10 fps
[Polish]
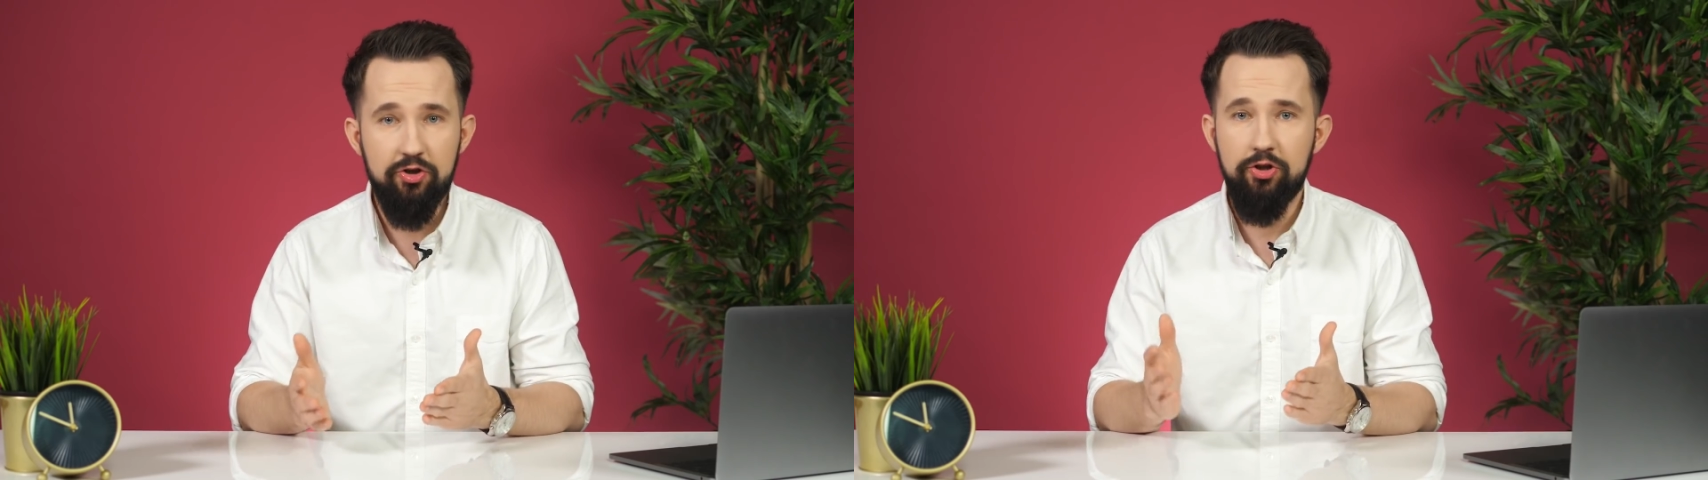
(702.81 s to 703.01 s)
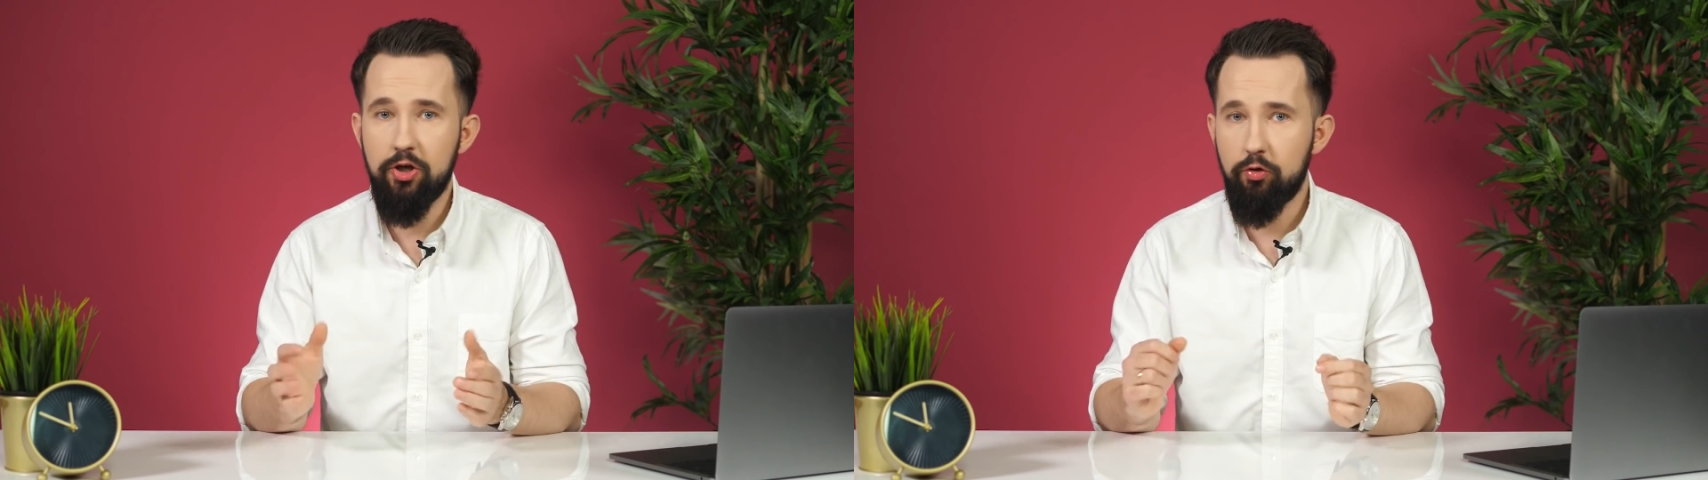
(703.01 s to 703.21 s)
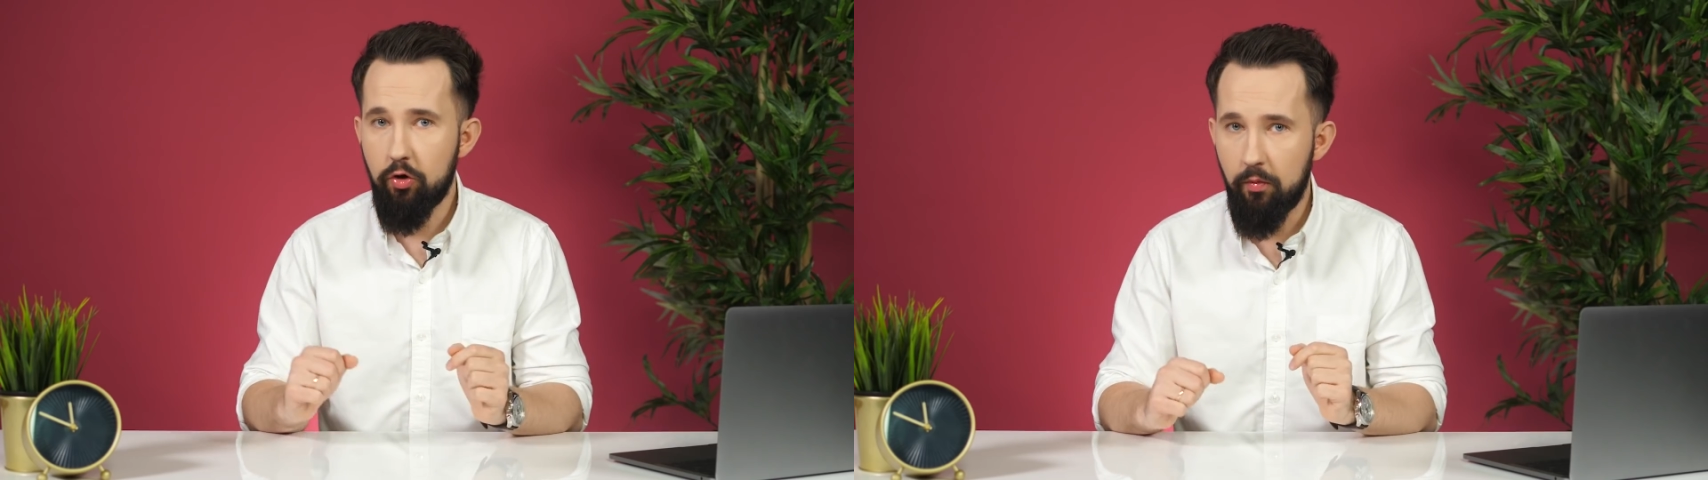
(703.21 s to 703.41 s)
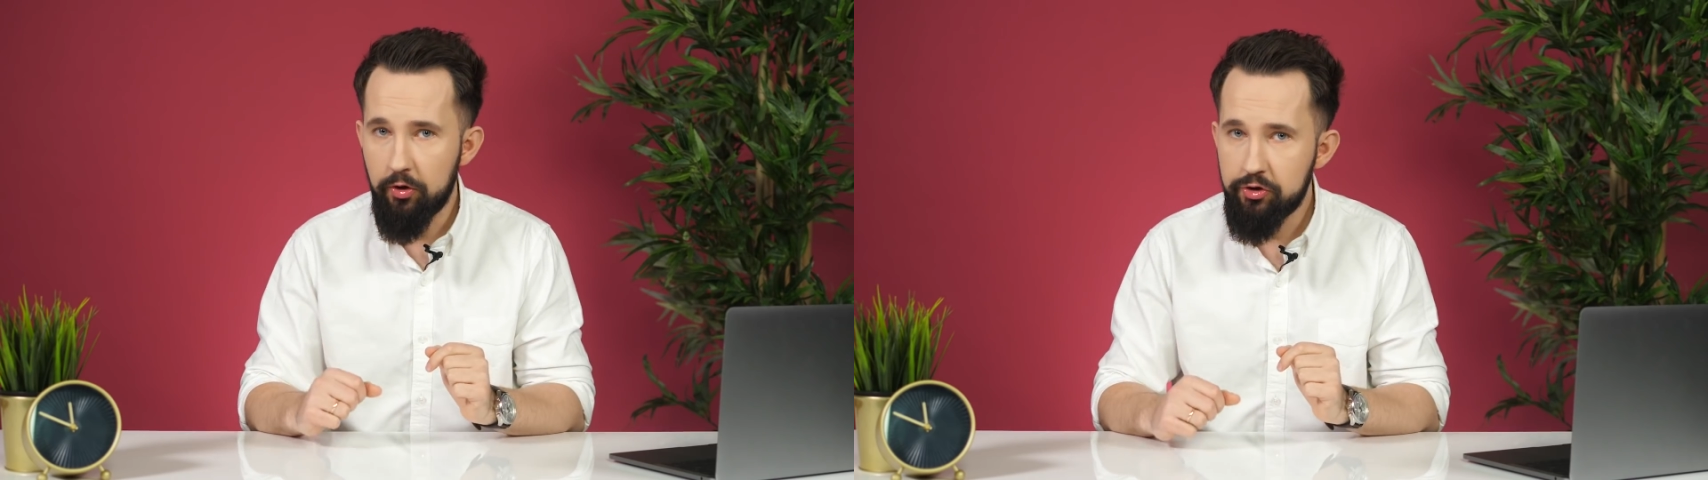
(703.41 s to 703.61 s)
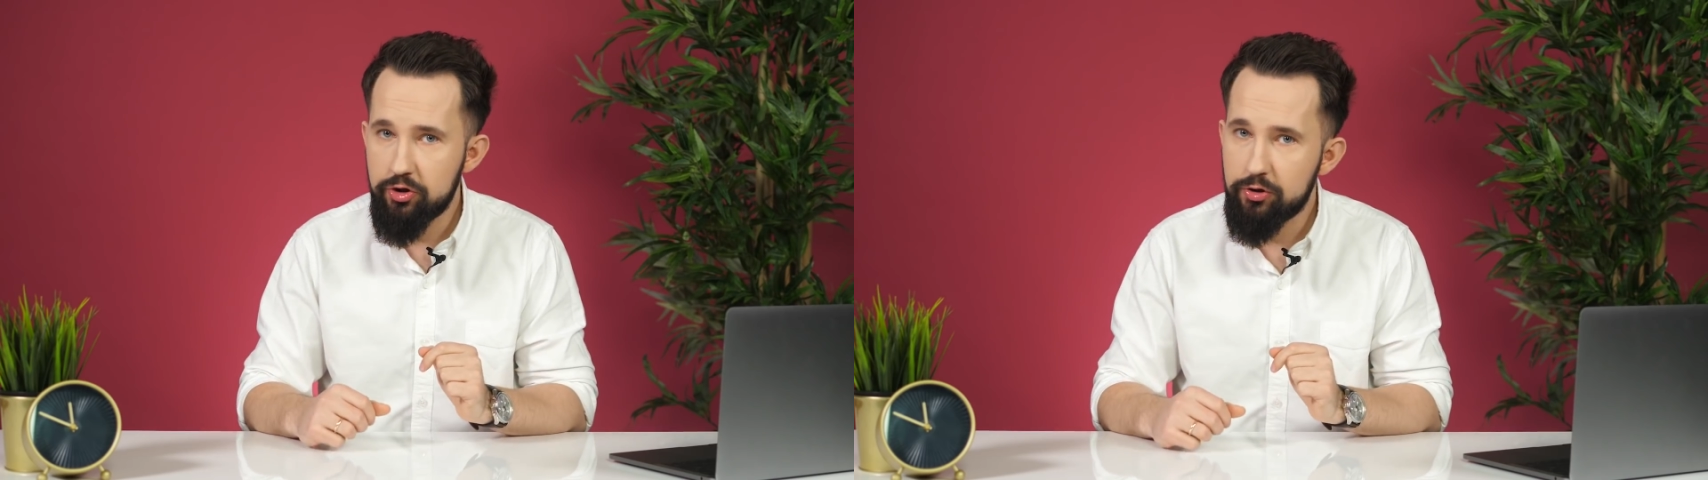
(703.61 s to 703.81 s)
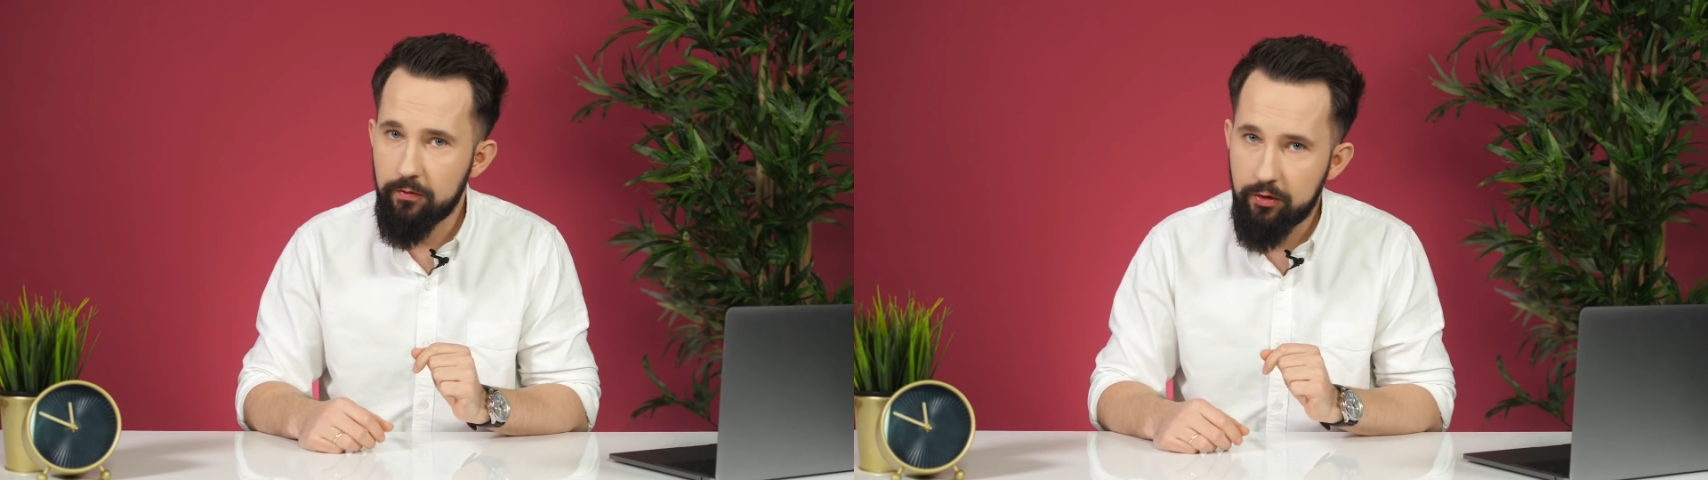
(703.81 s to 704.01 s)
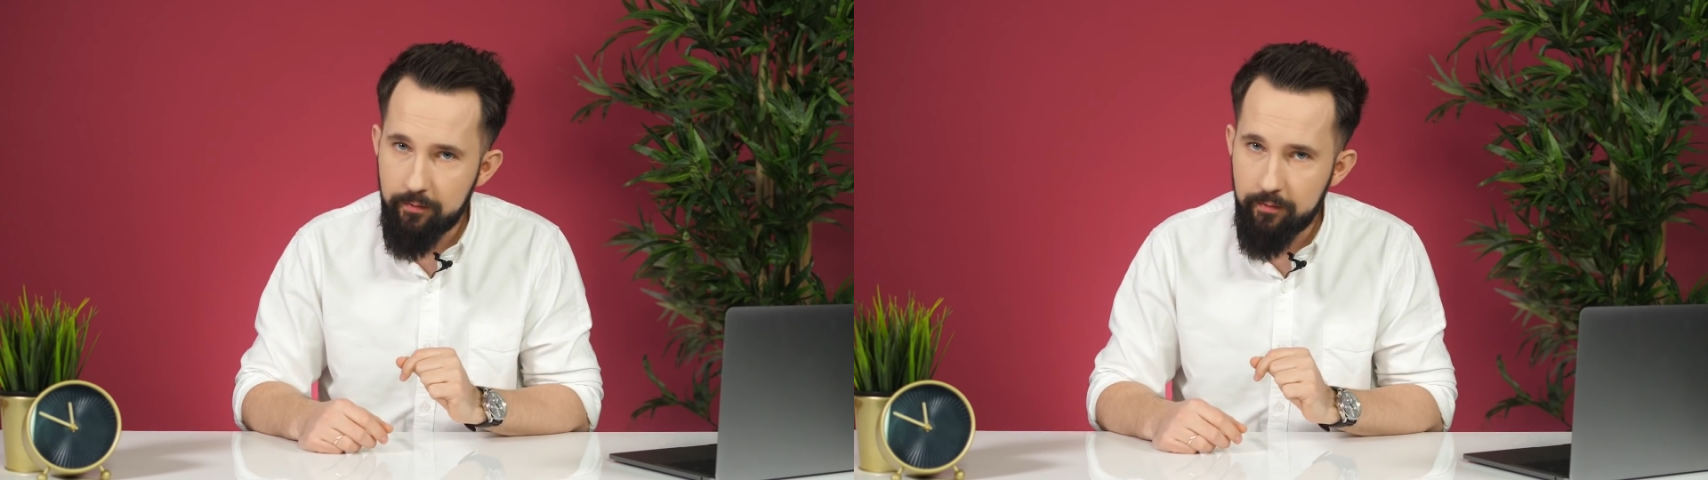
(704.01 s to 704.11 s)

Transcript: czy nieruchomości są